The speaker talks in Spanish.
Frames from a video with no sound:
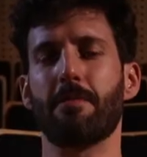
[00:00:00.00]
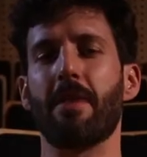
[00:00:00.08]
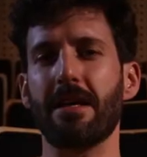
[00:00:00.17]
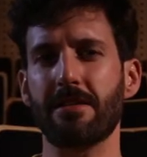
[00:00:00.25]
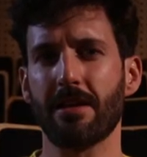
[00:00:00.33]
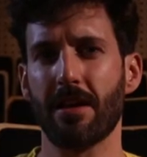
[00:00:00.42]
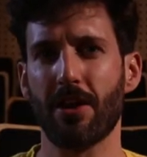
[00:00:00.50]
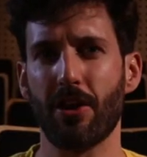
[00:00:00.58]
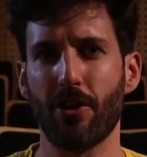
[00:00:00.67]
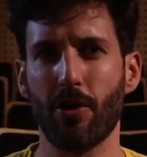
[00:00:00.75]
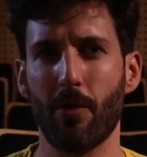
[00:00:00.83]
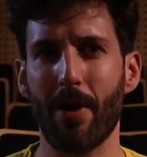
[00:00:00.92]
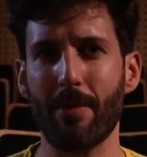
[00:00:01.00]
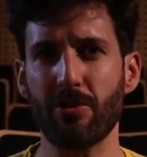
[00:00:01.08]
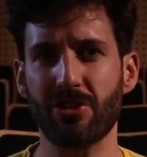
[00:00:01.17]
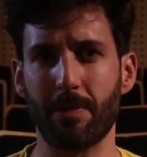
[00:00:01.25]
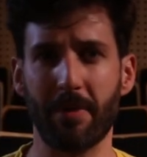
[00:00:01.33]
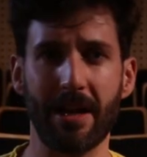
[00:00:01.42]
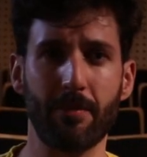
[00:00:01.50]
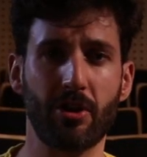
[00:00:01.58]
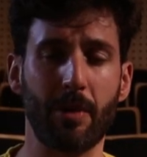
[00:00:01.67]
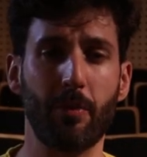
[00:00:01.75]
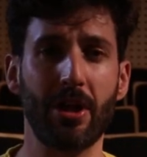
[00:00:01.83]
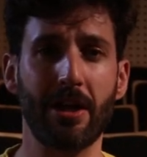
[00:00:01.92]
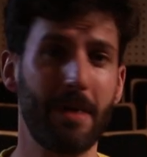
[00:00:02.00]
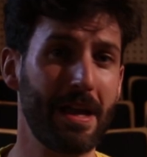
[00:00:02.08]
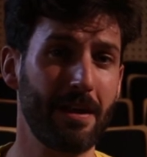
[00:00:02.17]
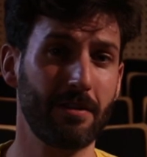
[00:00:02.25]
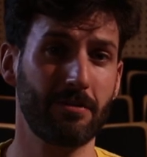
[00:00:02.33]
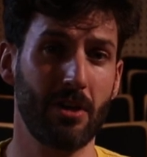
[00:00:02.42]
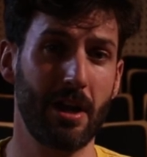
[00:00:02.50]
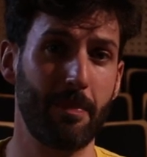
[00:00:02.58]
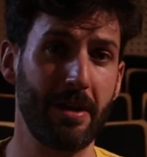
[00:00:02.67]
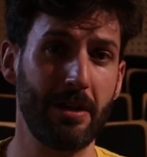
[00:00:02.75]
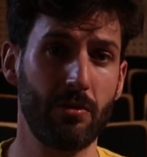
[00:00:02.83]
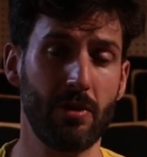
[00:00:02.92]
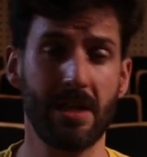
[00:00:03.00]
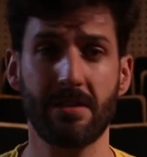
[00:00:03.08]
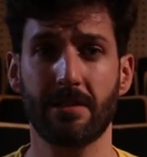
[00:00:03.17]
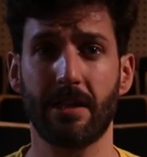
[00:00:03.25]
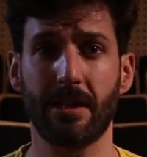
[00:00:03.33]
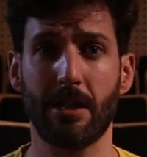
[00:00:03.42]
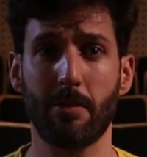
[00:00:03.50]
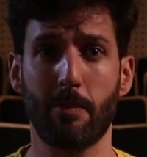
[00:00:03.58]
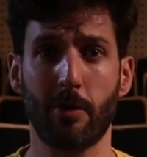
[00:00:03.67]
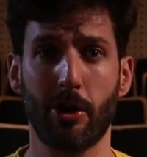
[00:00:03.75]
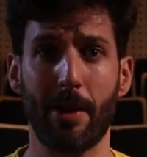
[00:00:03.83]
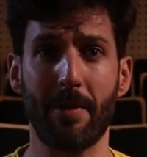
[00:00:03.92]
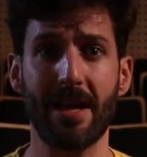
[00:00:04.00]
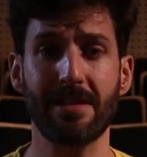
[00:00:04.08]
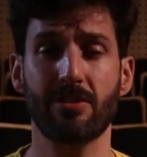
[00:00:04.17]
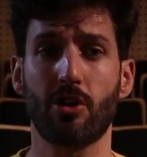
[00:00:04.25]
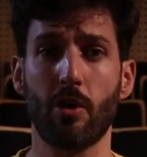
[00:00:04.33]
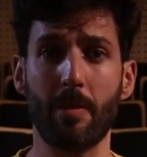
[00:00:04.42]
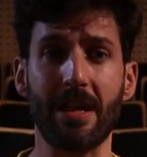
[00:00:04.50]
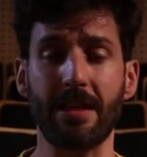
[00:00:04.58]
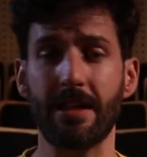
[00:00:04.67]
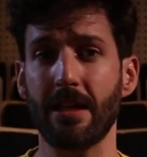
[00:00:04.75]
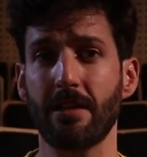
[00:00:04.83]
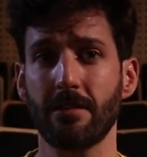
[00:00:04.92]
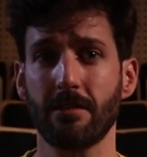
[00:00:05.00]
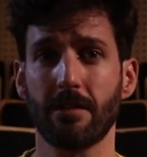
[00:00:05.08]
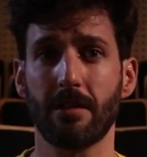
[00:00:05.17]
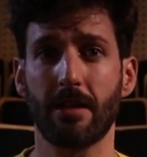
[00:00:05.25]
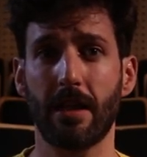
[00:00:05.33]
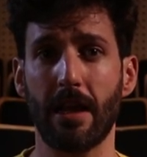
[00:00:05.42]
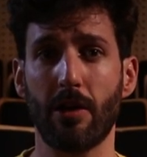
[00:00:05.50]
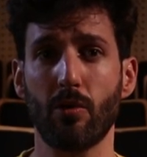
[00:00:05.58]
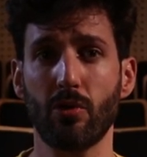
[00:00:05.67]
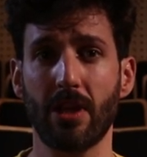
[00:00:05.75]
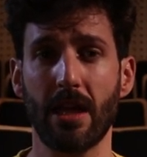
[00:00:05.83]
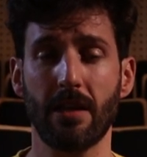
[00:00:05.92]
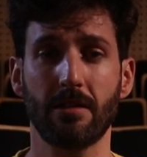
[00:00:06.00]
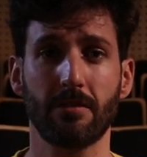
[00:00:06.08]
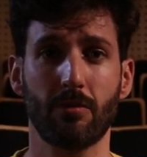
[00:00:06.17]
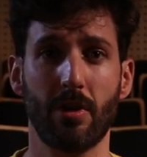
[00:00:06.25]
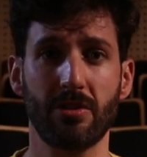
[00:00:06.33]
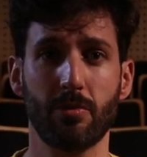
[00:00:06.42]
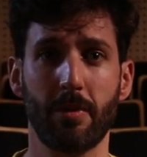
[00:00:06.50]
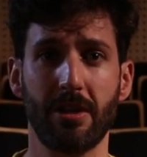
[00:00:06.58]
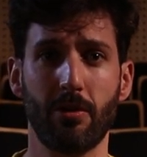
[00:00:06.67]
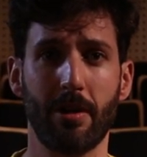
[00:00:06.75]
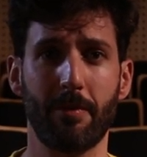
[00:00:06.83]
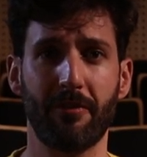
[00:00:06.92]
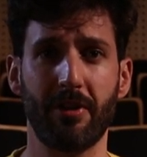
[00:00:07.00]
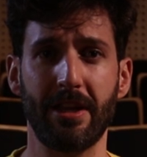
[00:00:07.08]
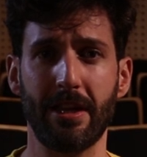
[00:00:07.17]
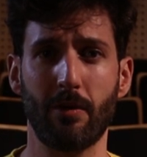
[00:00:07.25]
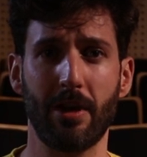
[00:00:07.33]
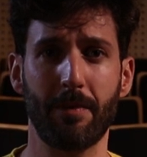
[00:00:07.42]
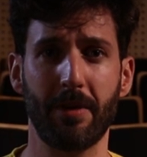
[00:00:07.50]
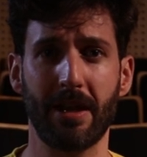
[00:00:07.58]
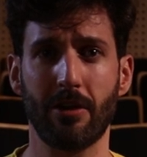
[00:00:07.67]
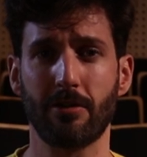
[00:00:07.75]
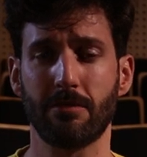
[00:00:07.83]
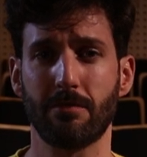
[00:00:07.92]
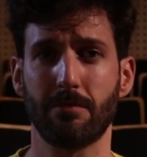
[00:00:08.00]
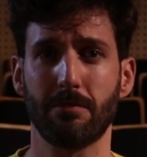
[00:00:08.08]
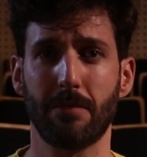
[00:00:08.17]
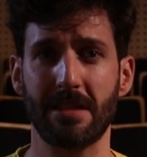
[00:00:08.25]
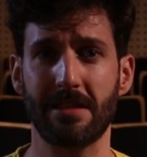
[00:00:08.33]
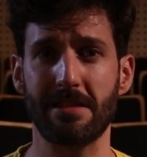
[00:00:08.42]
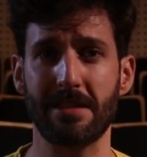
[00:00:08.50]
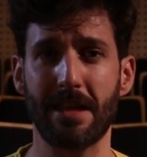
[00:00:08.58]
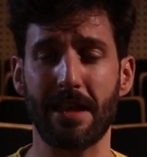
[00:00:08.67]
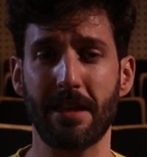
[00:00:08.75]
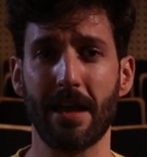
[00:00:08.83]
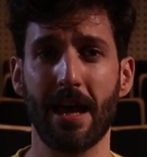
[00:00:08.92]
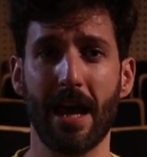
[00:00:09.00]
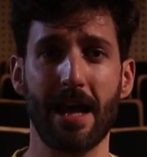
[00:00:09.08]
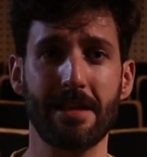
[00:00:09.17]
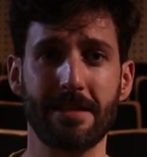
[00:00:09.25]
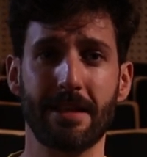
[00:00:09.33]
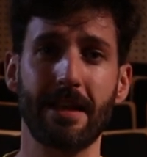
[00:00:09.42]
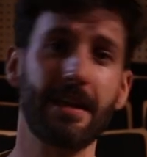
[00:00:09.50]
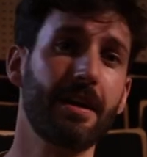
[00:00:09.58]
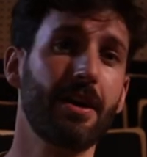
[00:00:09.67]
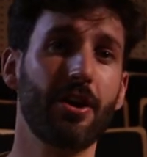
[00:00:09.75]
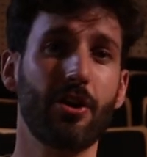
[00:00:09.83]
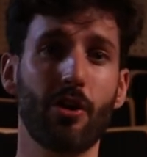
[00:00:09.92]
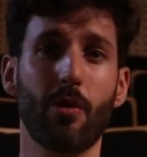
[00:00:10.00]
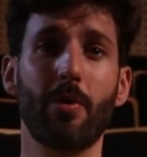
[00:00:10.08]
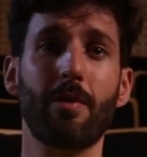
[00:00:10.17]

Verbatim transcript: Sin más, nos vamos, esperamos que puedan ver todas las películas que tenemos programadas, comenten qué les gusta, cuál es su película preferida y cuál esperan con más ansiedad. Así que nos